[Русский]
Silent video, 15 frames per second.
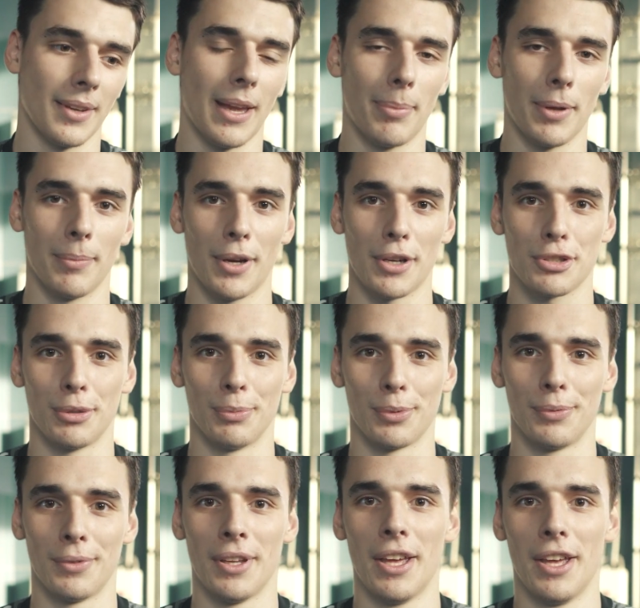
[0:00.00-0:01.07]
я понимаю, что им
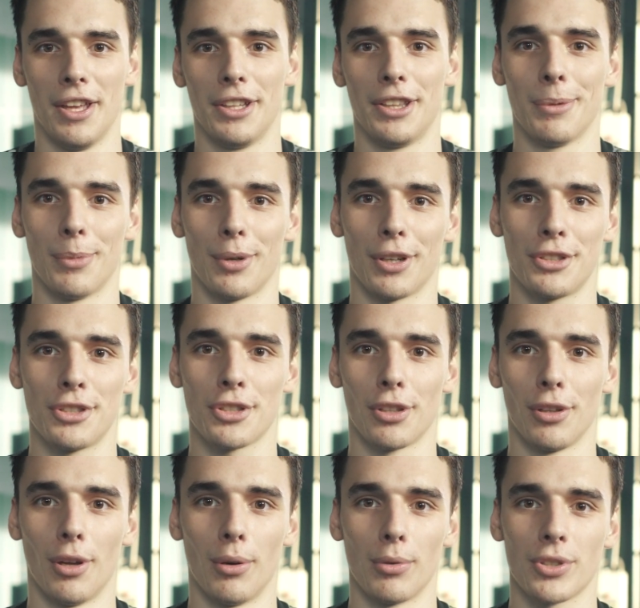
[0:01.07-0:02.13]
немного
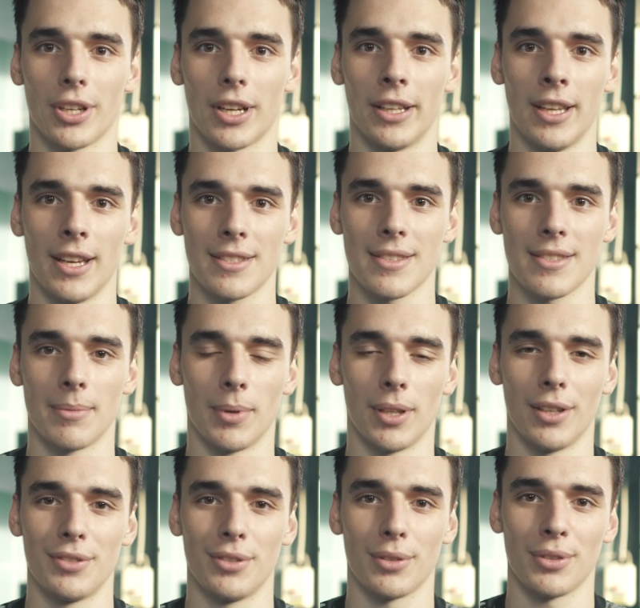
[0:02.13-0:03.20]
тяжело уже гоняться за
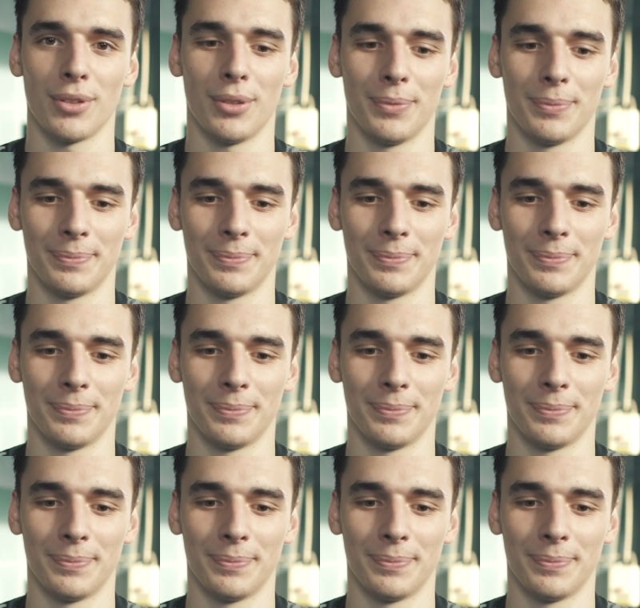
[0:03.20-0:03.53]
молодежью.